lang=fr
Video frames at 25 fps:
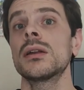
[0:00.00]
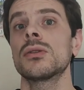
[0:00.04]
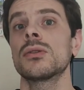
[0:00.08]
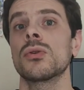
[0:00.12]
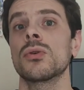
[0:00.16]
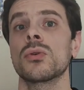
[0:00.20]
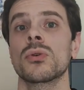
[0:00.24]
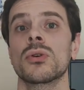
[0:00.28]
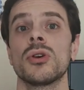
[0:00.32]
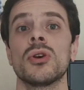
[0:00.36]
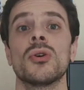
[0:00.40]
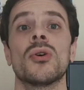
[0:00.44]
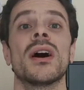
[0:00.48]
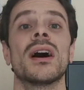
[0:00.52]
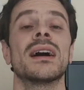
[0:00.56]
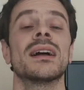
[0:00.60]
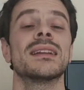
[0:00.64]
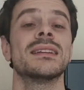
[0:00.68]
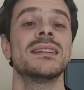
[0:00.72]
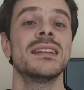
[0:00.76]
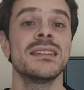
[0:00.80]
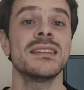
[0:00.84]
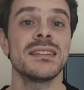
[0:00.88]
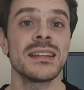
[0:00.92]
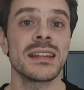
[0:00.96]
donc il y aura un
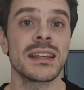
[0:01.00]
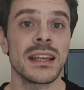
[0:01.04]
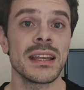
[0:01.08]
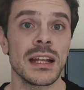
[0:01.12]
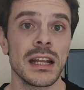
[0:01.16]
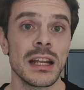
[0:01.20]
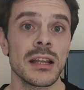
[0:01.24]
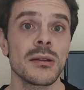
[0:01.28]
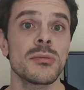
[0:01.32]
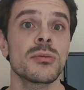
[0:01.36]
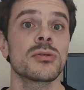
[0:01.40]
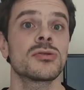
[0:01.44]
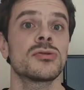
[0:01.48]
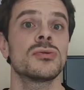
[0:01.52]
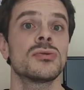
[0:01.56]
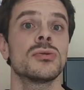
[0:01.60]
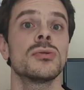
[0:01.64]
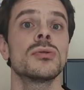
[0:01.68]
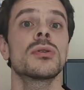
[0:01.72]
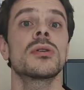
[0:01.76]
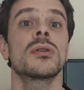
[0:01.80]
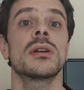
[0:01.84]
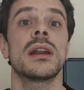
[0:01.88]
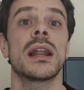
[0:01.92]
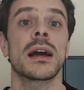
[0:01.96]
déséquilibre
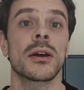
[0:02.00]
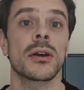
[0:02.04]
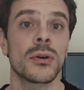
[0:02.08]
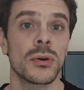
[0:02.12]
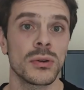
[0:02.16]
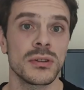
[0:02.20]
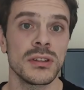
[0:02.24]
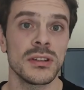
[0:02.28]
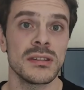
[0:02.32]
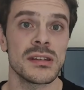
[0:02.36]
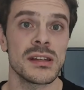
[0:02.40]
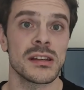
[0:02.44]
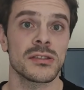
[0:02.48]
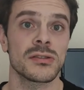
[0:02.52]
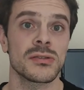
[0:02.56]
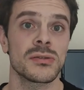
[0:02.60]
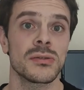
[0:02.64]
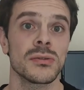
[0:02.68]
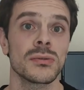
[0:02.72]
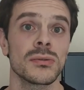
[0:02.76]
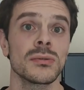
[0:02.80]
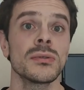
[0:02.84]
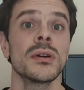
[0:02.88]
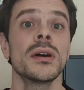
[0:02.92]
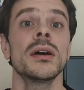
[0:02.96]
sur la
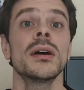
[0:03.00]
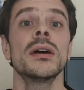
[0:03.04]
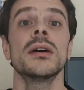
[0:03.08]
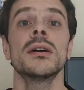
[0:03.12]
cotisation